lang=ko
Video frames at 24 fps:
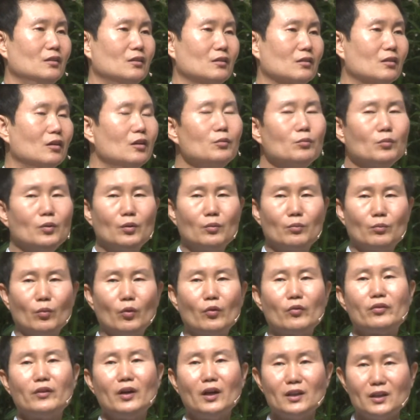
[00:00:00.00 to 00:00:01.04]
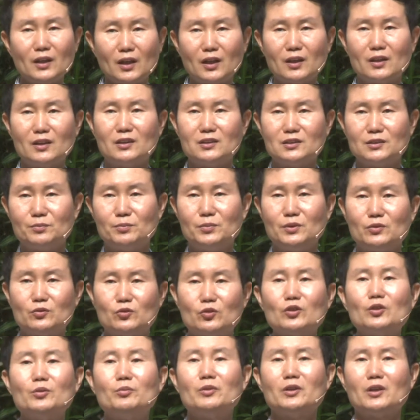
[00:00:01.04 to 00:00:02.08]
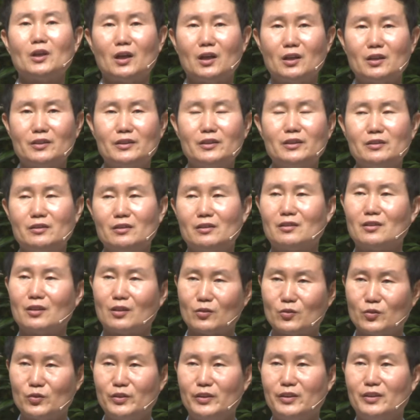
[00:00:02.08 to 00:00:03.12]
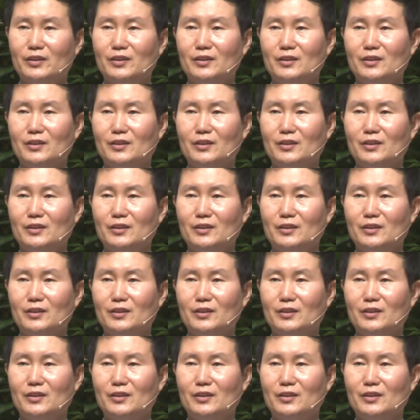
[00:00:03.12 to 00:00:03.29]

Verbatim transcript: 거의 뭐 몰살 당하다시피 죽임을 당하는 일들을 겪고요.